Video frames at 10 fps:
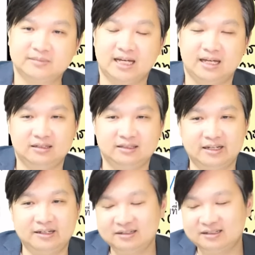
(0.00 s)
นะ
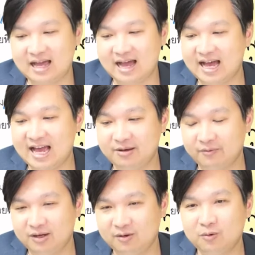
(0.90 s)
นั้นถ้าใครแบบ
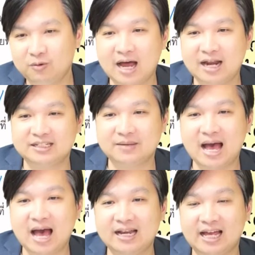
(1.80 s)
ว่าอ้จะ
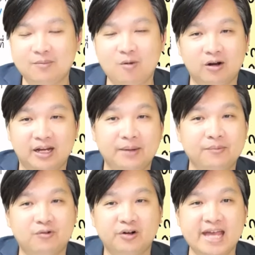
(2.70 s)
มาอันไหนบอกเลยนะครับ
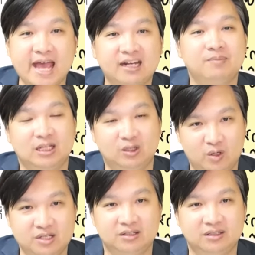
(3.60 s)
ฟ้องแย้งเนี่ยเป็นตัว
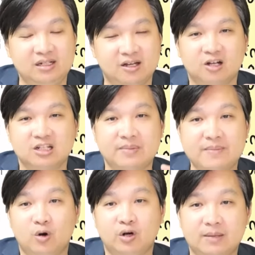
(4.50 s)
ยืนที่เหลือก็จะไป
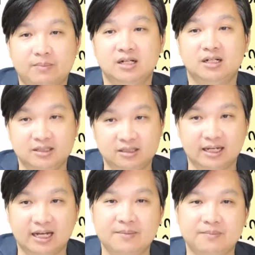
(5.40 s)
ปนกับเรื่องอื่นๆ
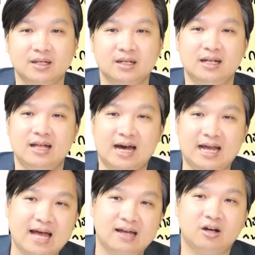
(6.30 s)
นะครับเอา
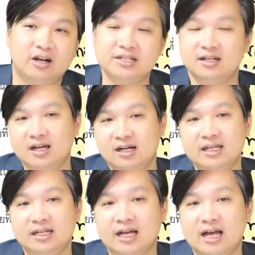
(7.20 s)
ละก็ได้จริงเรื่อง
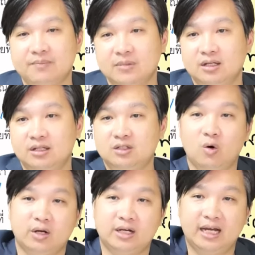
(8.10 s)
นี้นะครับโจ
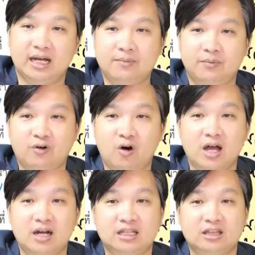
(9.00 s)
ทย์เนี่ยนะครับฟ้อง
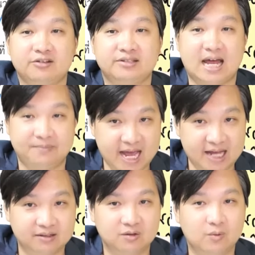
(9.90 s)
คดีต่อศาลแพ่ง
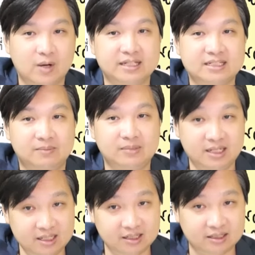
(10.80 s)
ว่าจำเลย
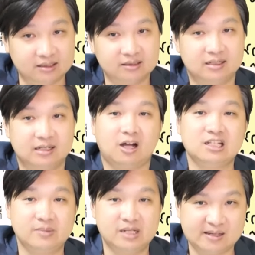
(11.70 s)
ที่1แล้วก็
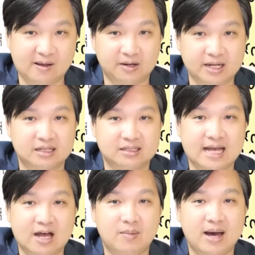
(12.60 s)
จำเลยที่ 2เนี่ย
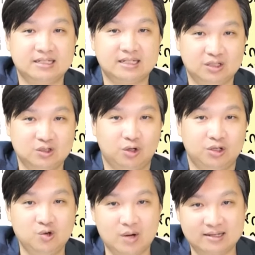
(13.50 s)
เช่าบ้านจากโจทย์
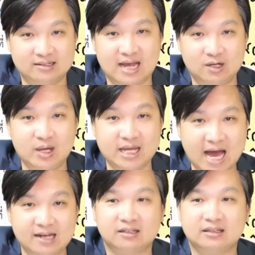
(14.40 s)
อยู่อาศัยด้วยกั
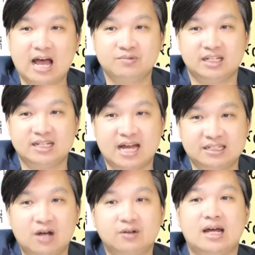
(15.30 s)
นตามสัญญา
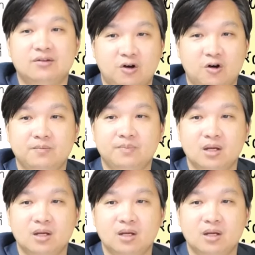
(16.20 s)
เช่าท้ายฟ้อง